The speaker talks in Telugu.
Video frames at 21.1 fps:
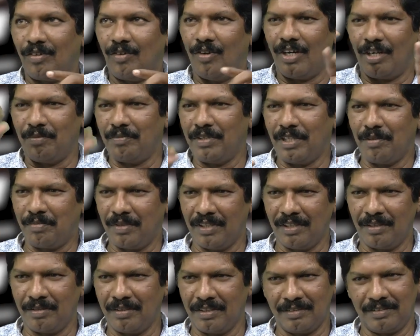గోడ మీద
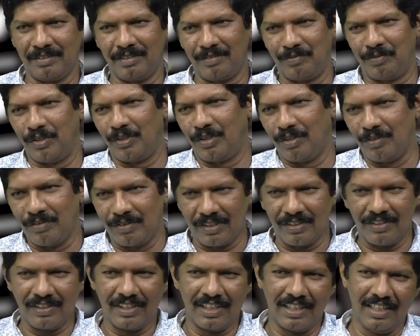ఫోటో
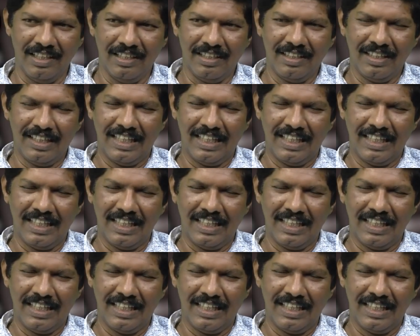ఉంటుంది కదా